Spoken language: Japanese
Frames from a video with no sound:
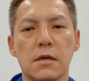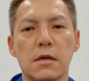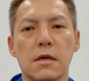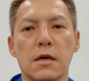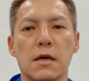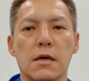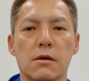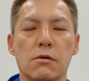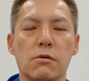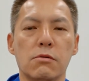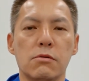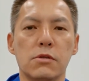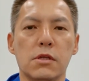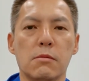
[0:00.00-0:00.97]
えー、
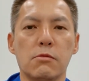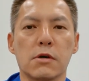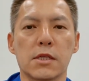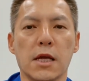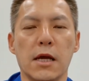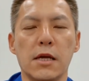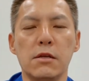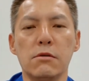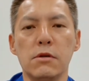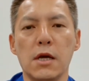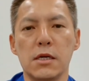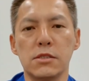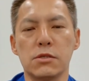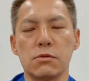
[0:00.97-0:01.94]
こういったものが大量
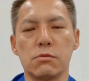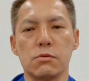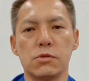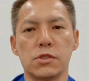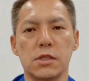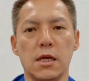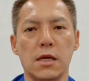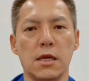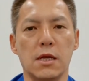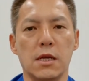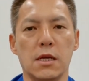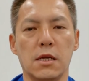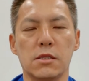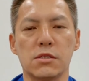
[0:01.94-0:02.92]
に繁殖をして
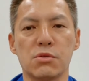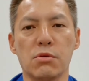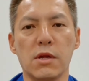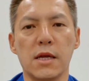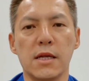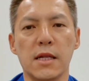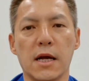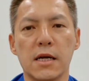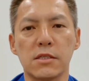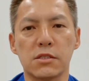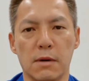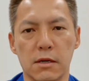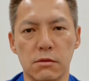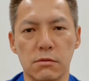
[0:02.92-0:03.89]
ストレーナーが
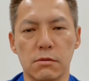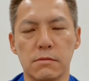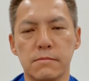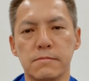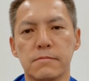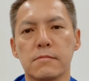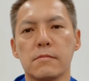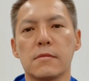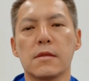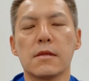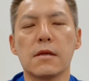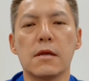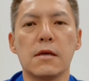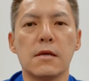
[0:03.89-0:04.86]
詰まると、
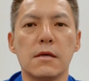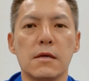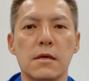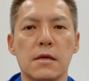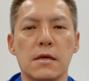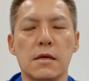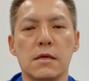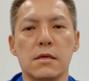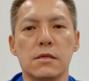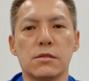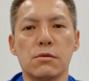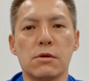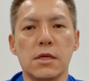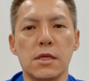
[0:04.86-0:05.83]

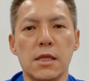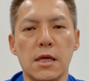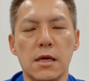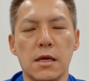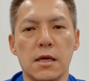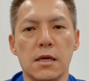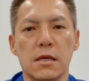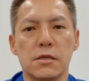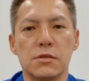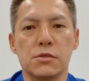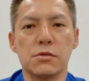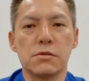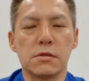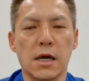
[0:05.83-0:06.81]
えー、それで、
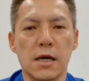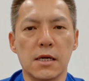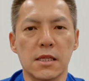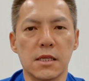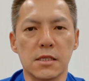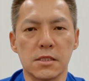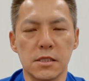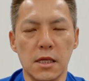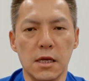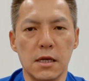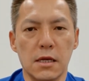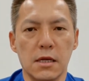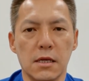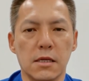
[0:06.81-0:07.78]
えー、循環がです
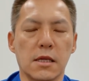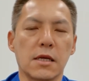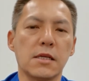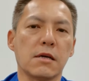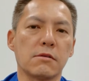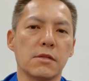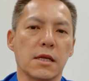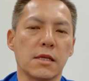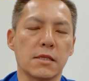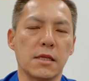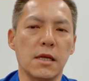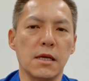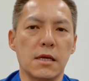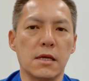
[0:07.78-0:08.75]
ねできなくなっ
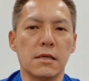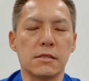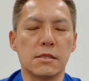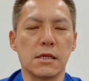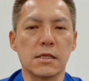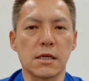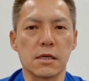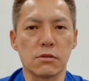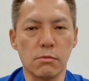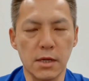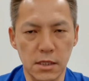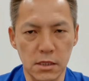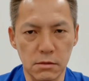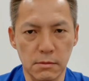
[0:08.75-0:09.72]
て、えー、生産が止
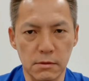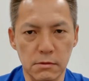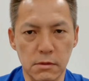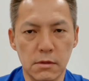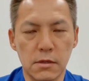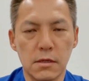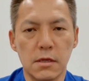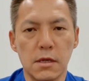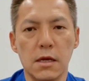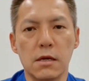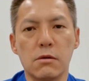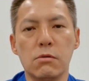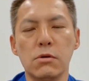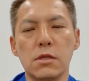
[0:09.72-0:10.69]
まってしまうと、
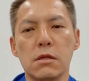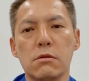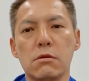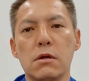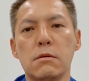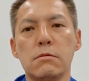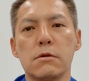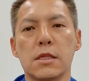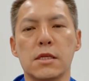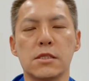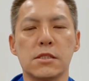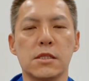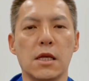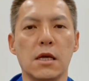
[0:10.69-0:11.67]
えー、こういったトラブルが
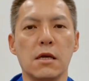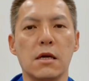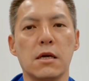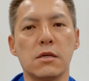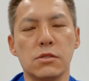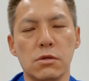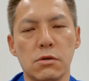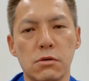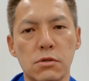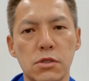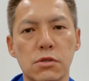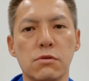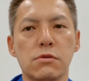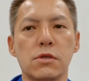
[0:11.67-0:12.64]
ですね非常
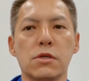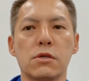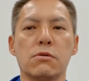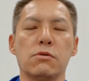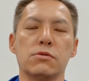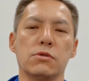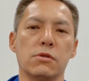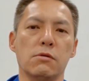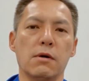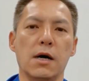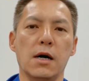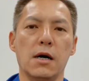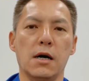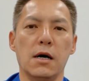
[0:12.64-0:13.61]
に食品工場で
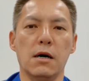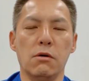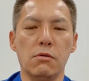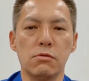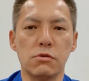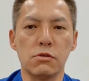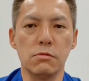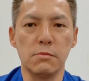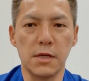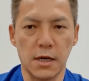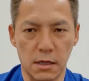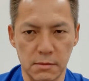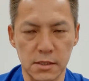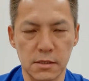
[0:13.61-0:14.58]
は多く見
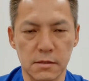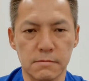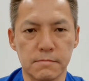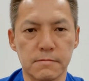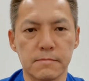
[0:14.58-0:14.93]
られます。